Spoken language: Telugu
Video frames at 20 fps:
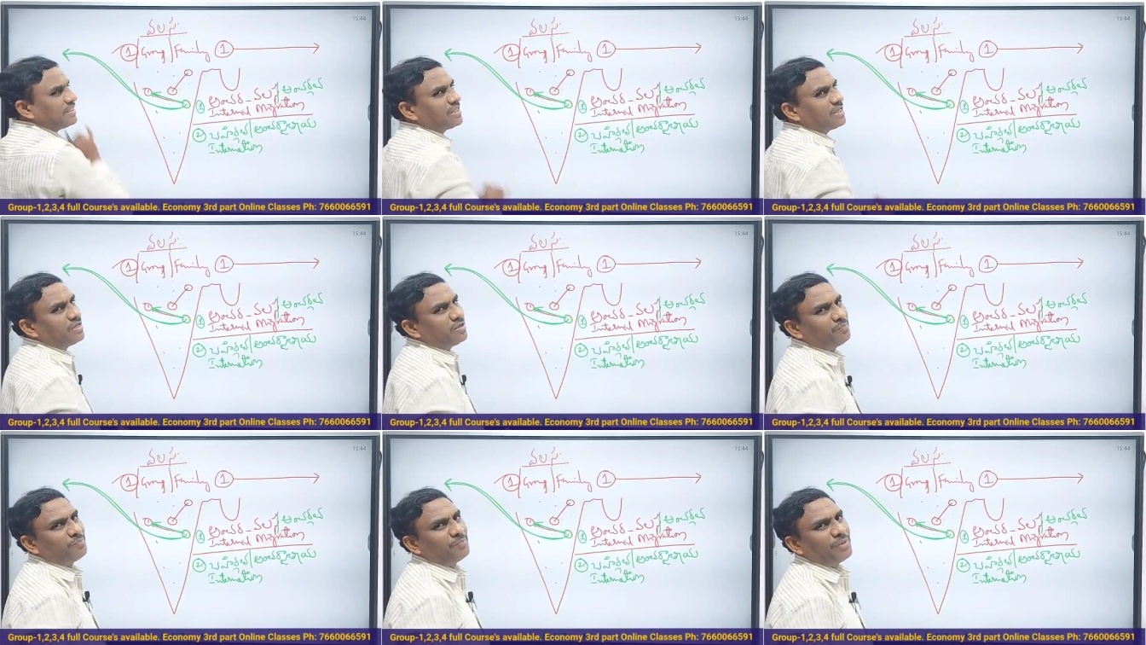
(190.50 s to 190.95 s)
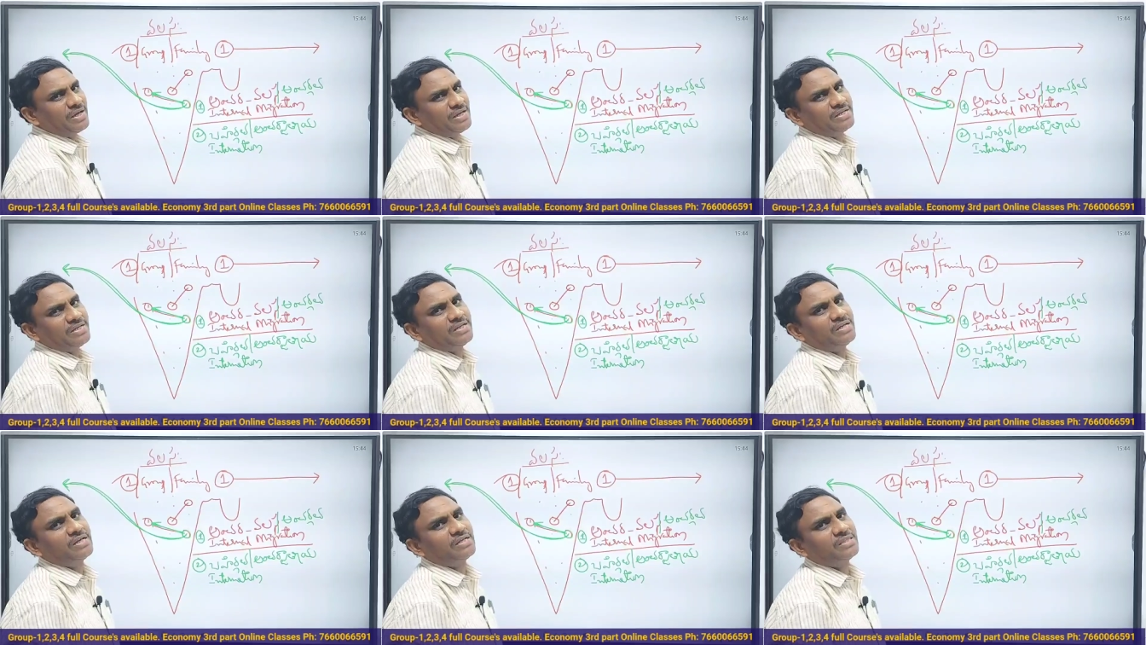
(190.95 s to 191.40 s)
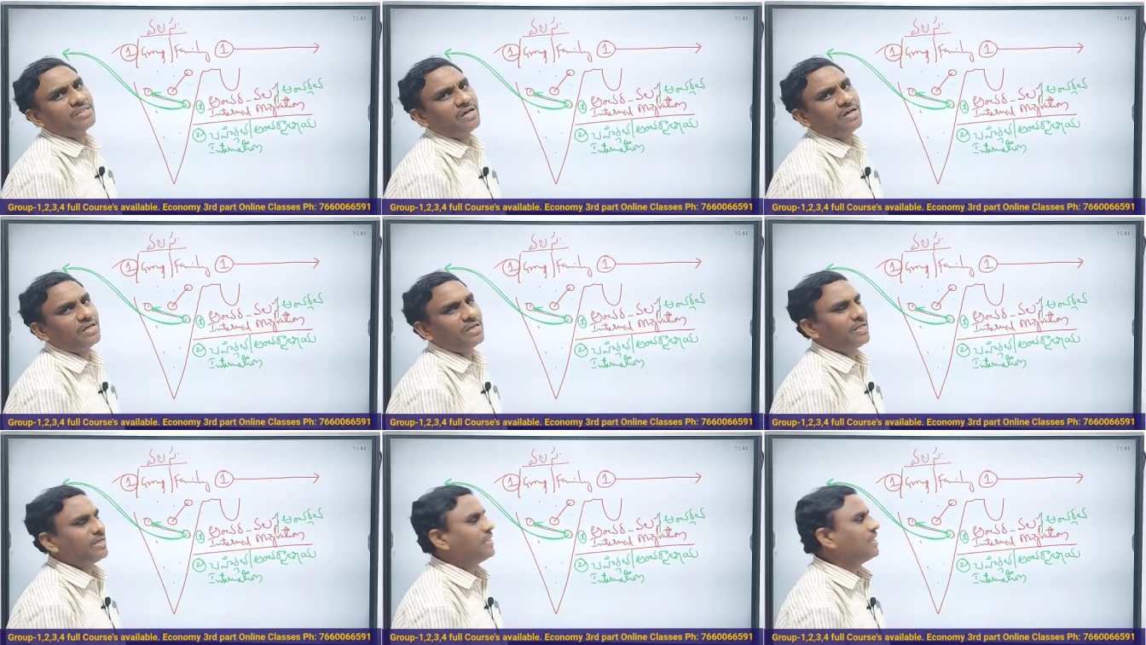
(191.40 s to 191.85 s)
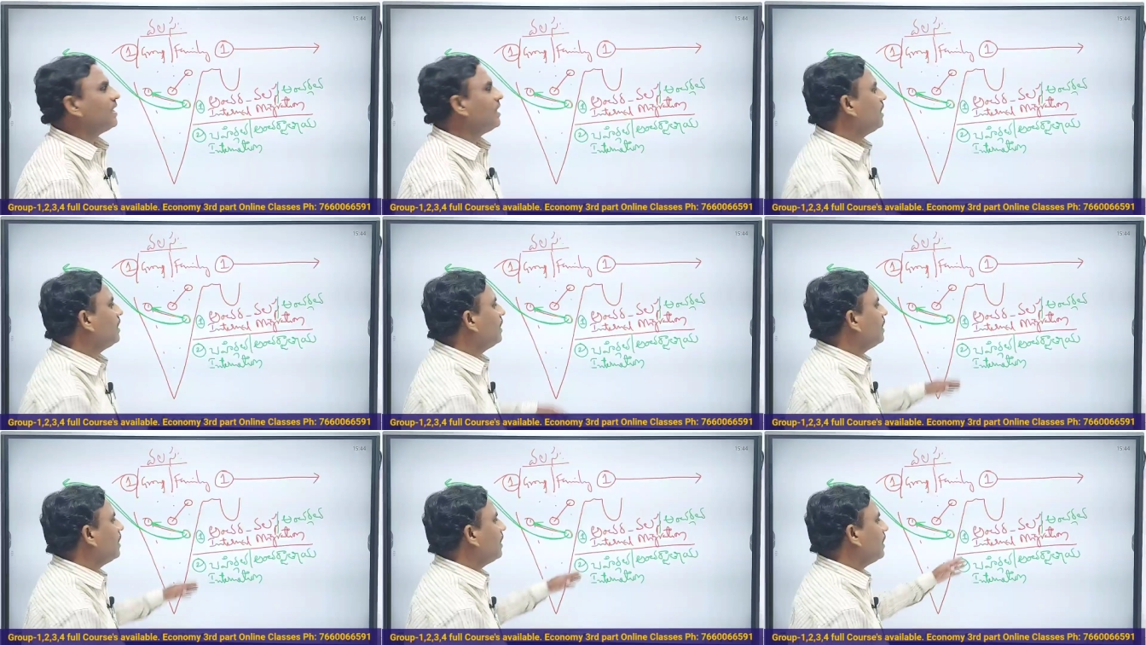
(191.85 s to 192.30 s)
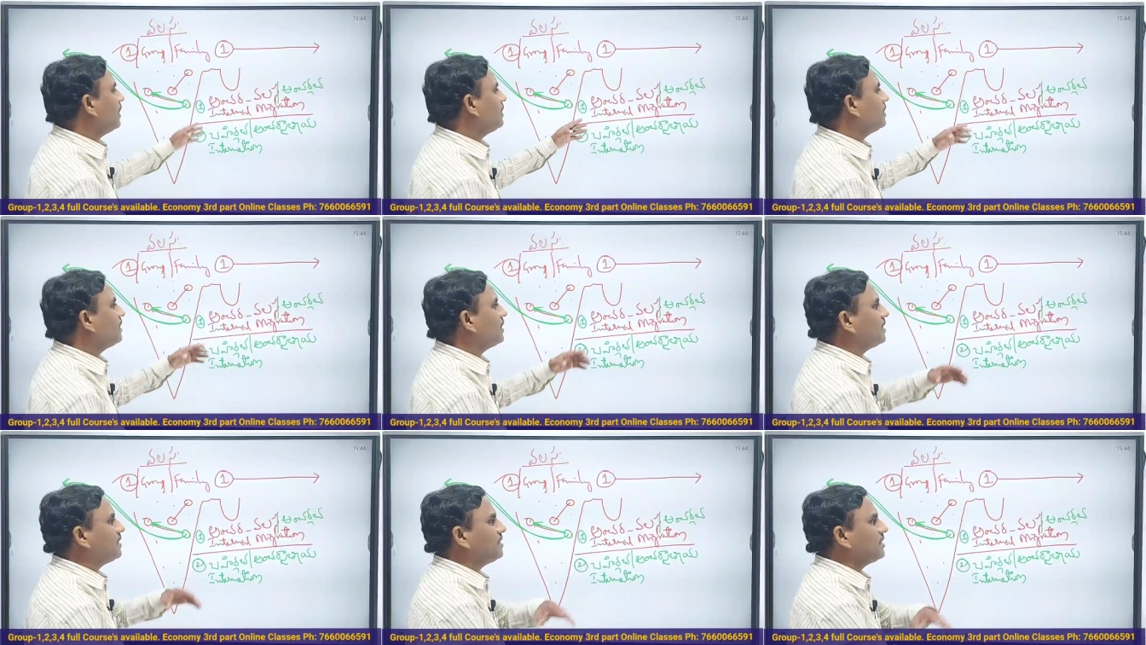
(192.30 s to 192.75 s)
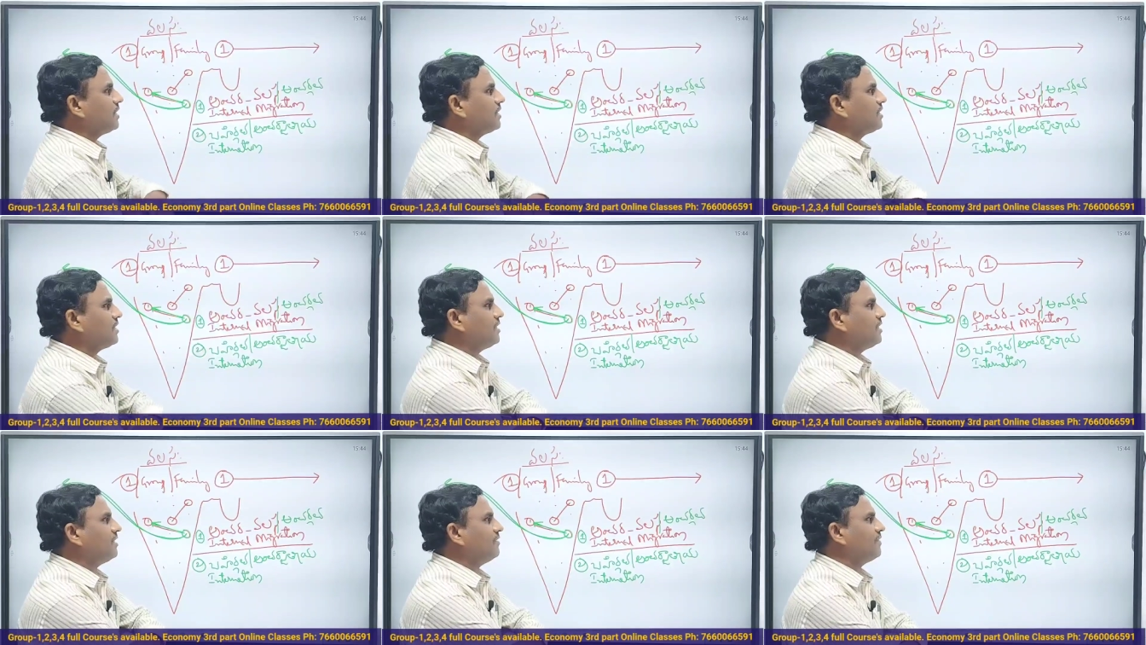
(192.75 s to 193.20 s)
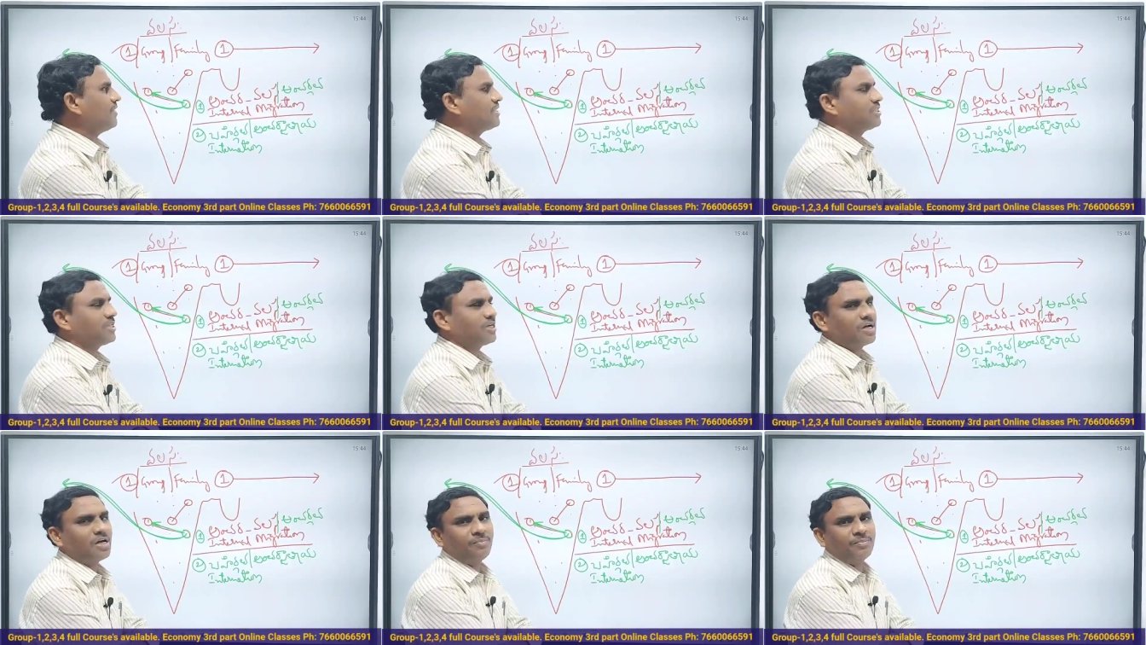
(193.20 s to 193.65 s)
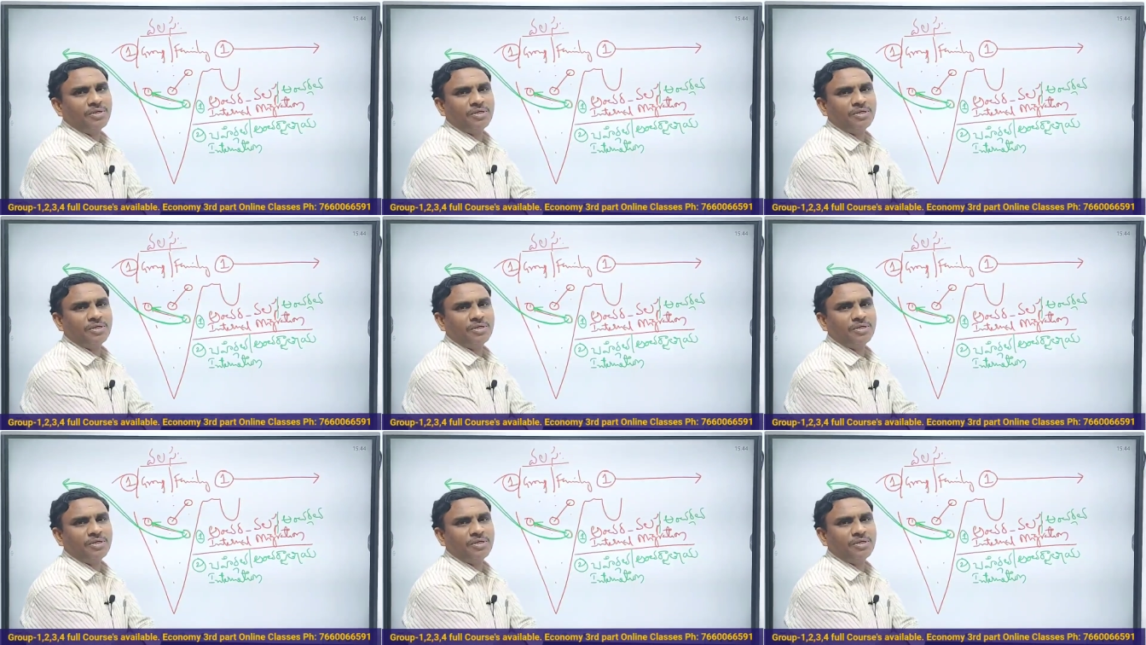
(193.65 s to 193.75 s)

వెళ్తే బహిర్గత లేదా అంతర్జాతీయ వలసగా